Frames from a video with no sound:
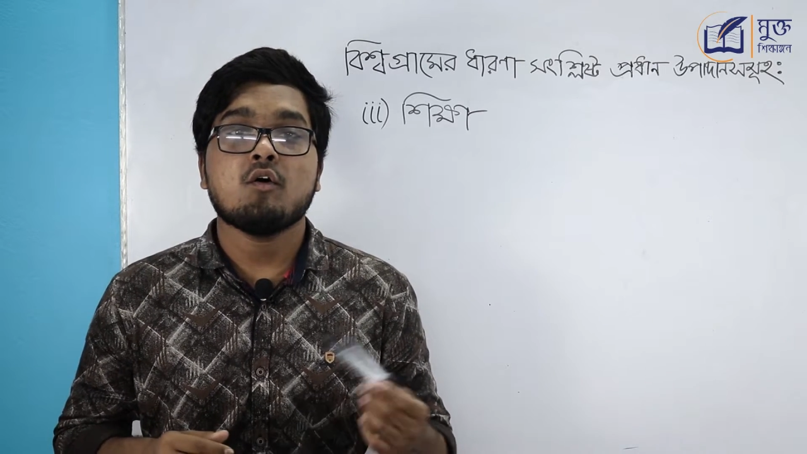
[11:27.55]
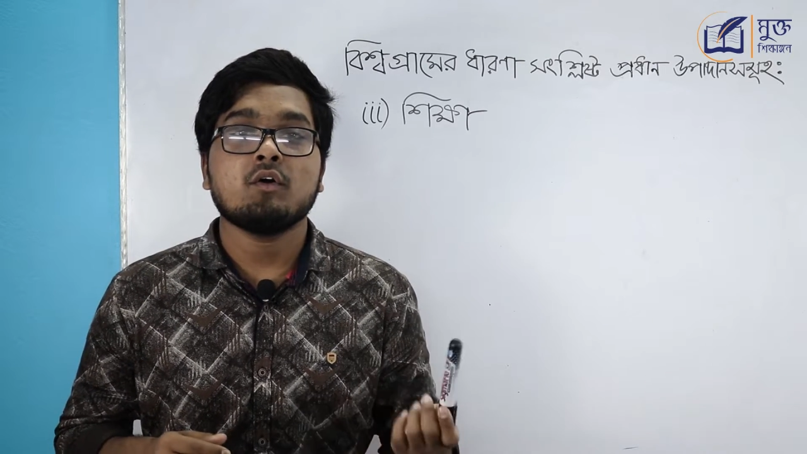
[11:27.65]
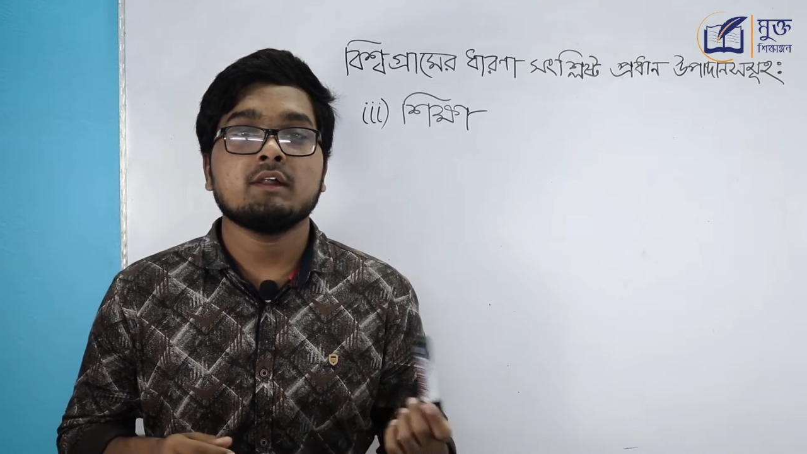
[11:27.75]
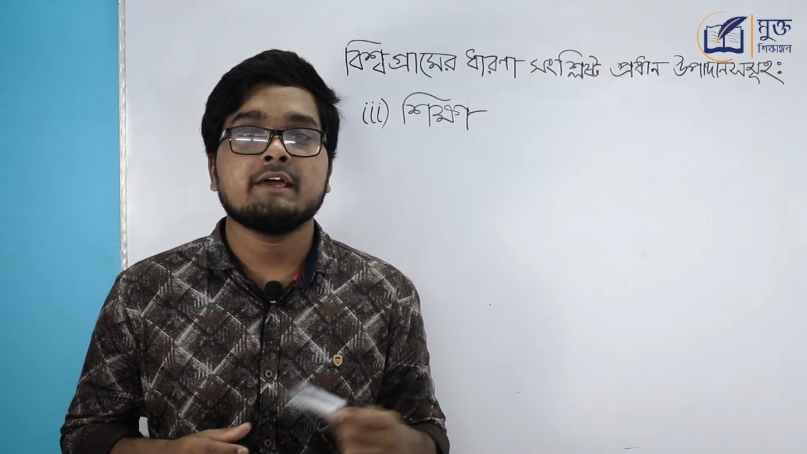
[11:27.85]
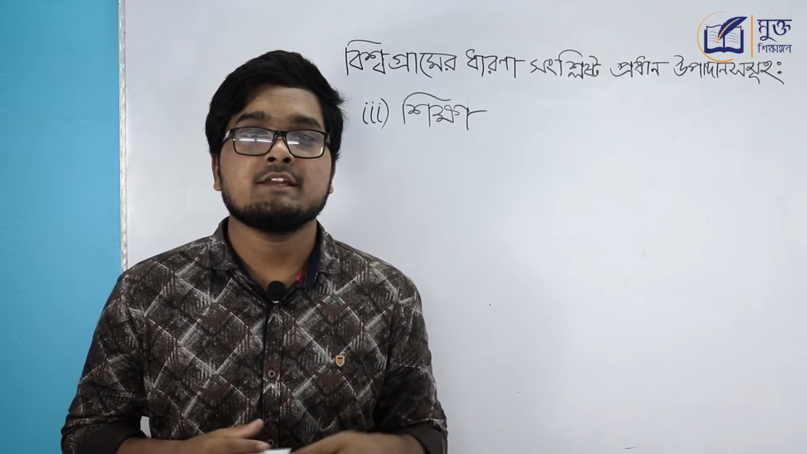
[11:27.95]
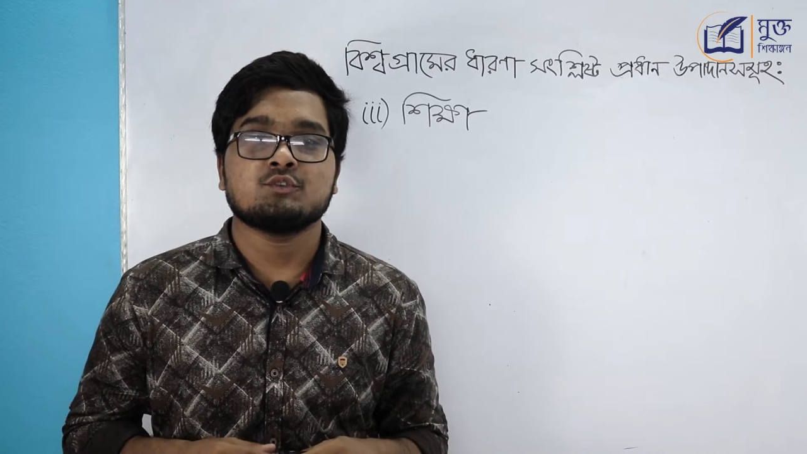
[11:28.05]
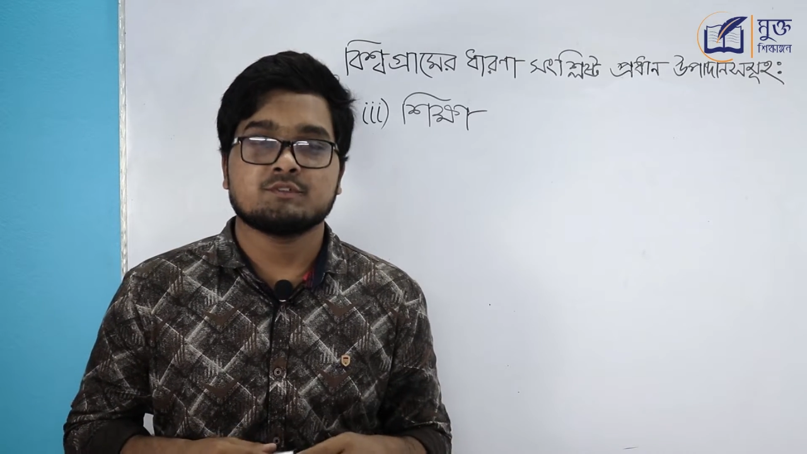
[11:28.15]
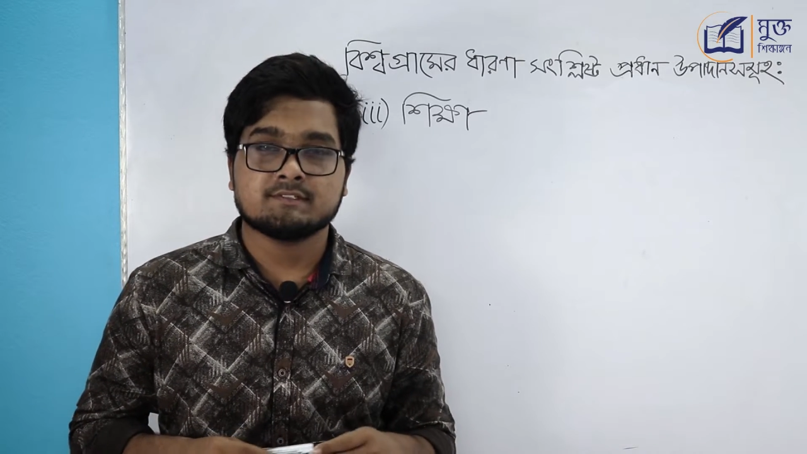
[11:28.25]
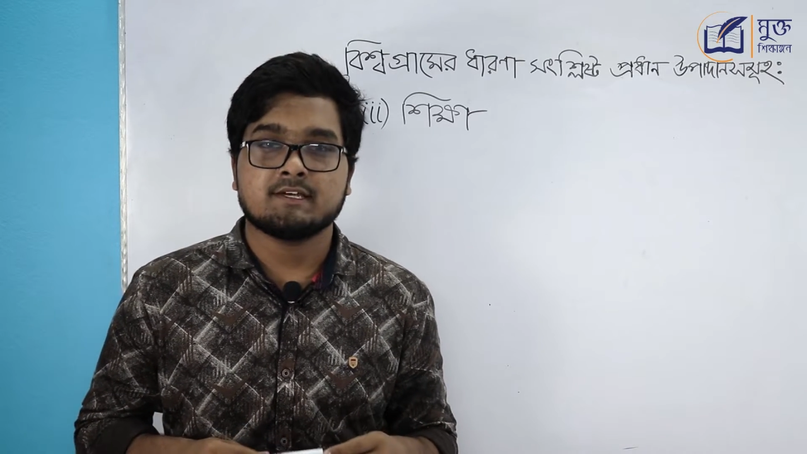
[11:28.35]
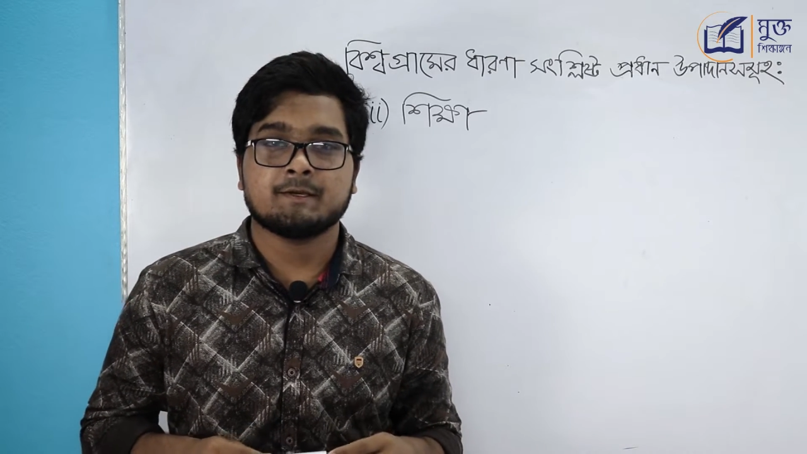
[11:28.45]
অনলাইন
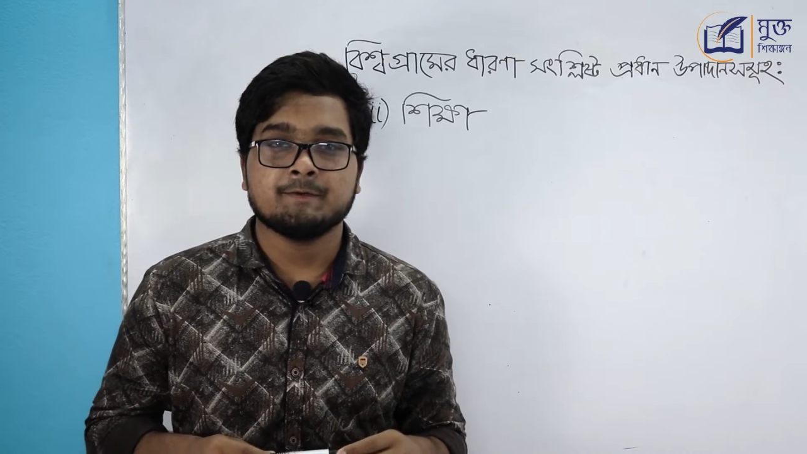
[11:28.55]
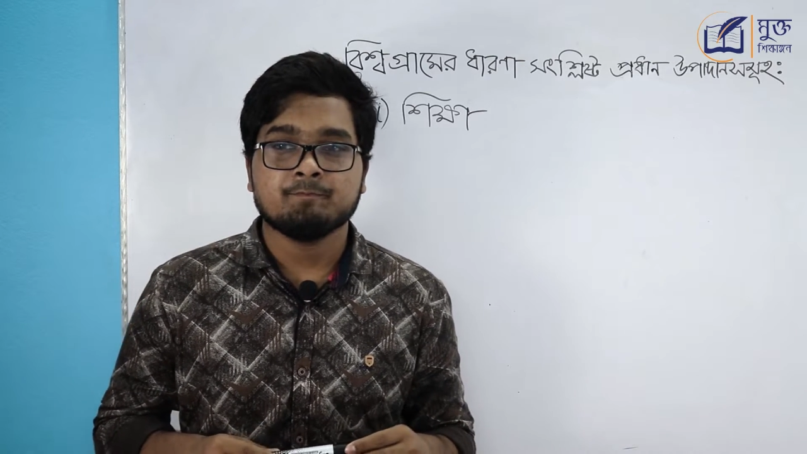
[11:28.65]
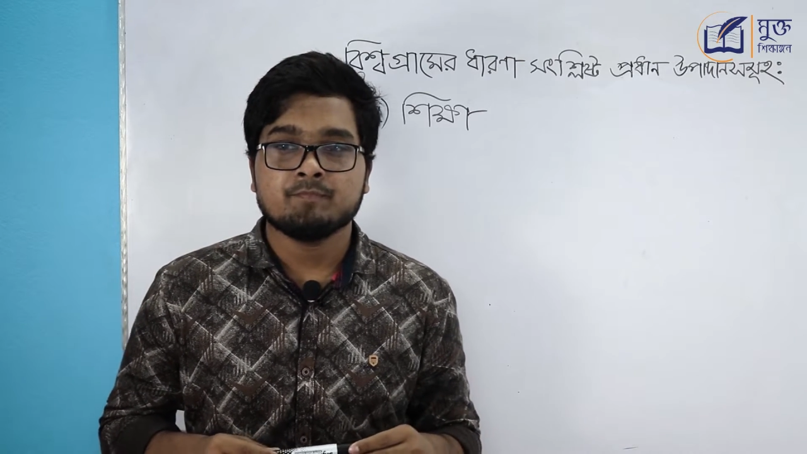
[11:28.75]
কোর্স থাকে